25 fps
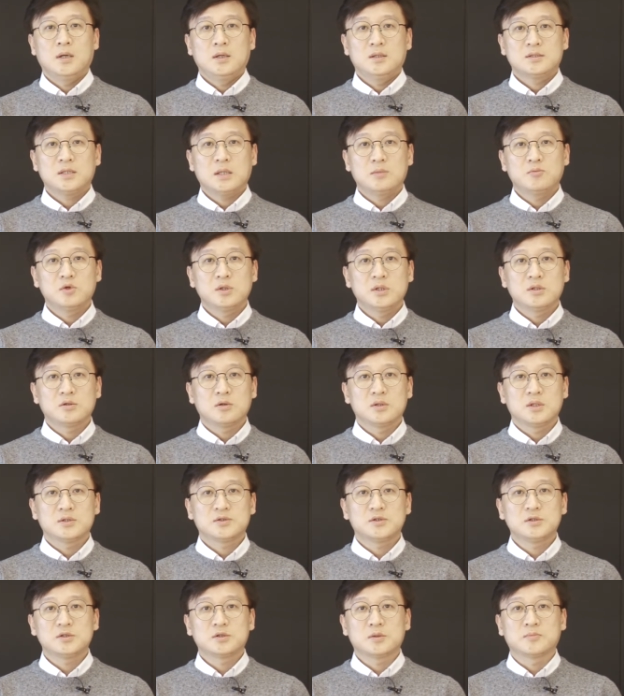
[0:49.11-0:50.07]
사물
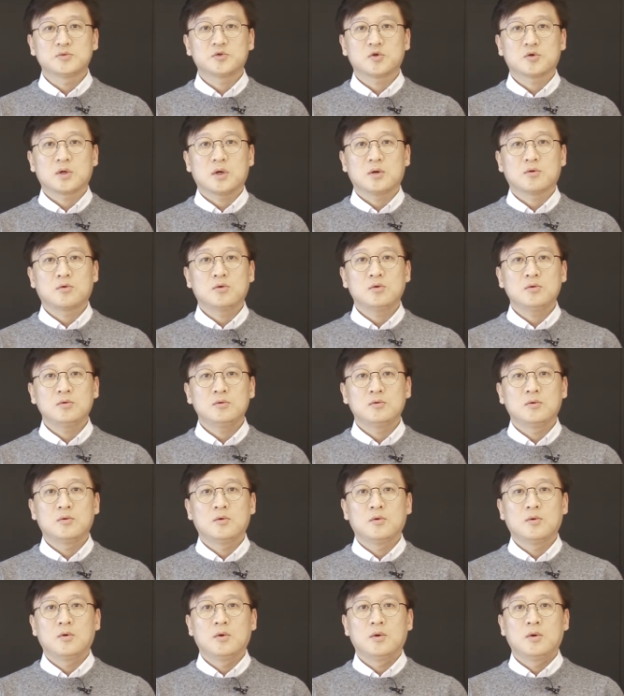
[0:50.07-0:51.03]
인터넷을 접속하고
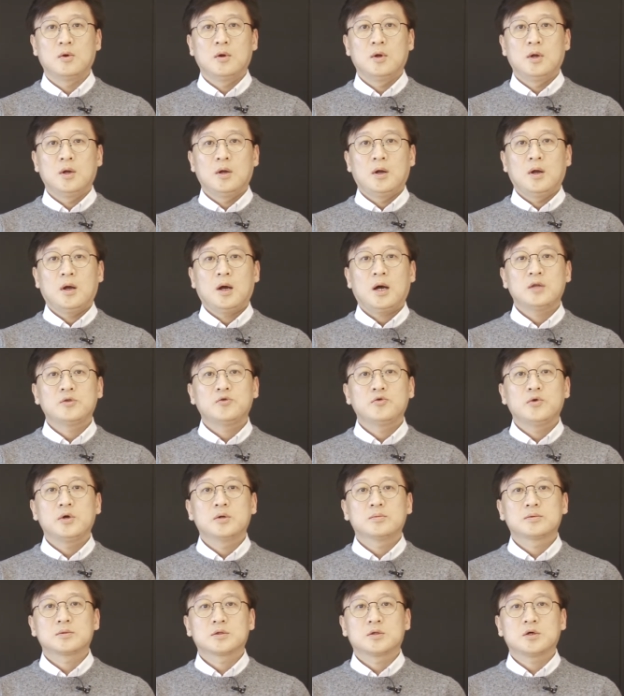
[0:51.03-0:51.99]

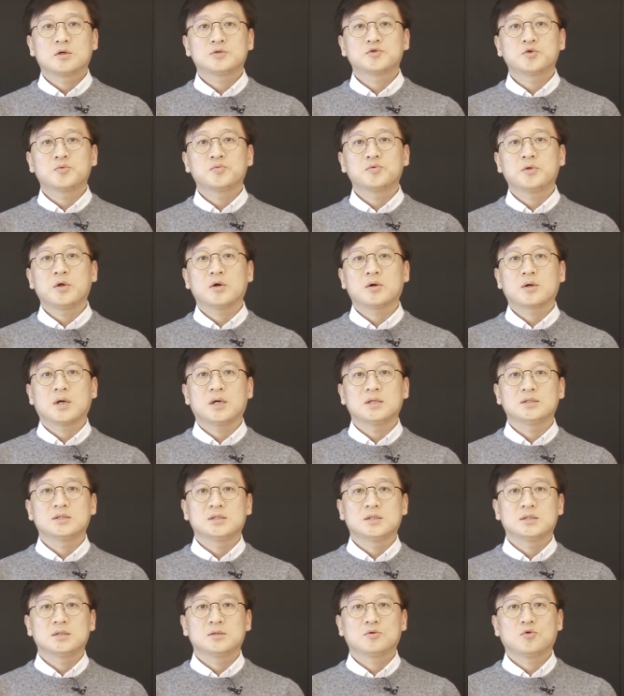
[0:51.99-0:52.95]
하드웨어부터
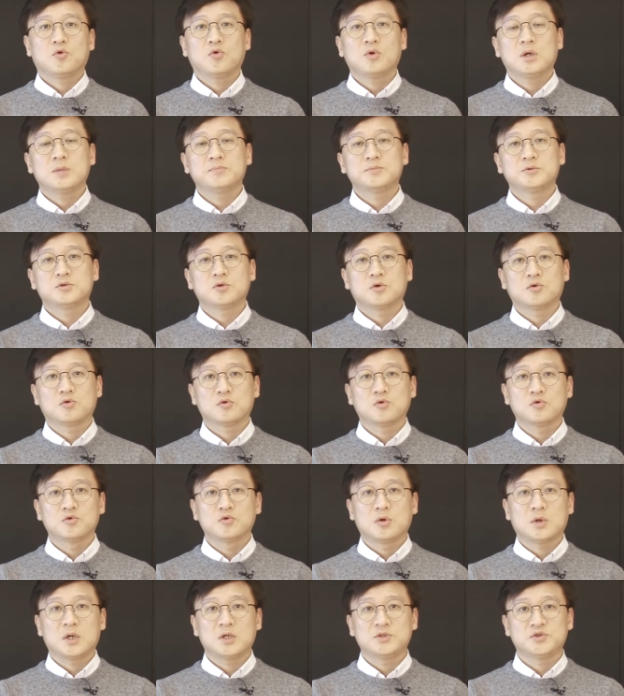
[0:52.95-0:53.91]
소프트웨어까지 통합적으로
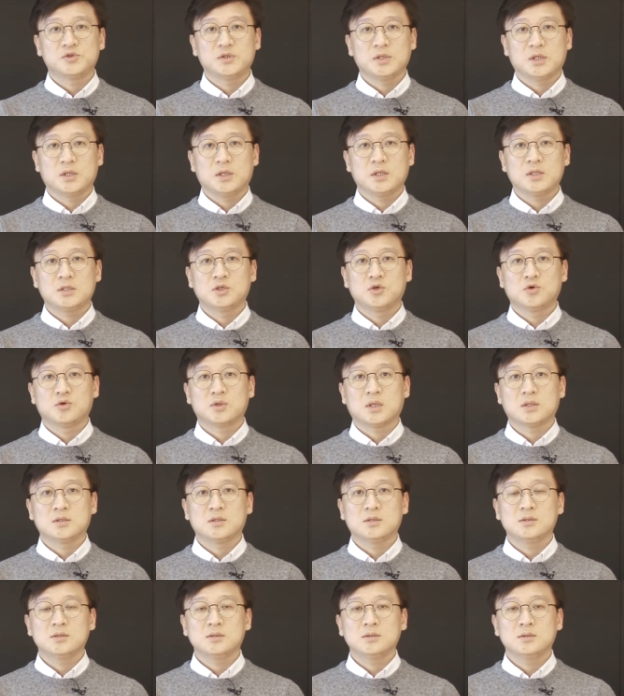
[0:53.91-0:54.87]
운영할 수 있게
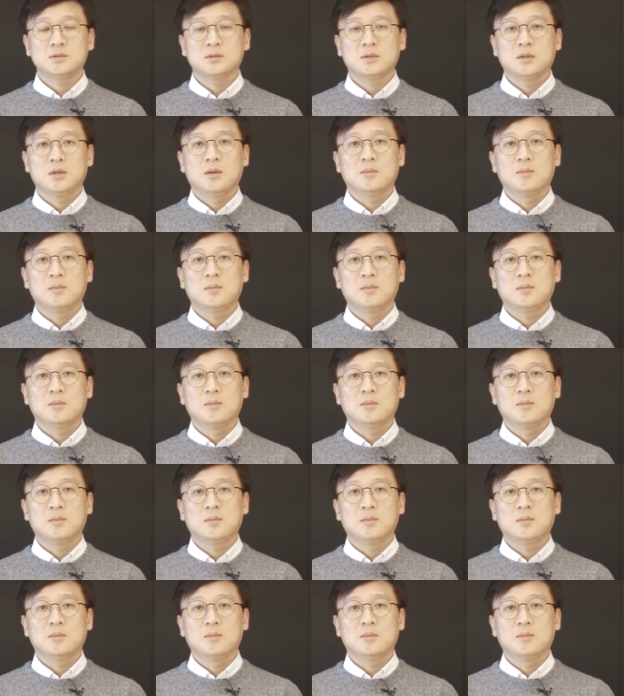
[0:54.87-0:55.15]
지원하는